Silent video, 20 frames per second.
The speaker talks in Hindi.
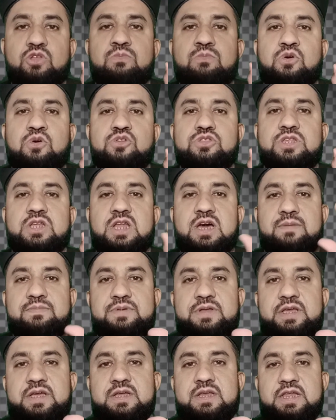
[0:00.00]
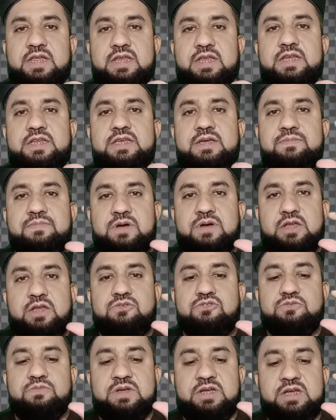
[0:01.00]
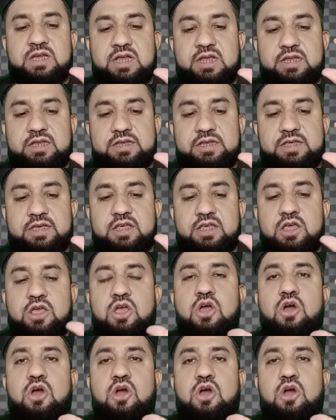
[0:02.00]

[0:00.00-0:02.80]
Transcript: बोतल आपने एक ले लेनी है पानी उसमें डाल लेना है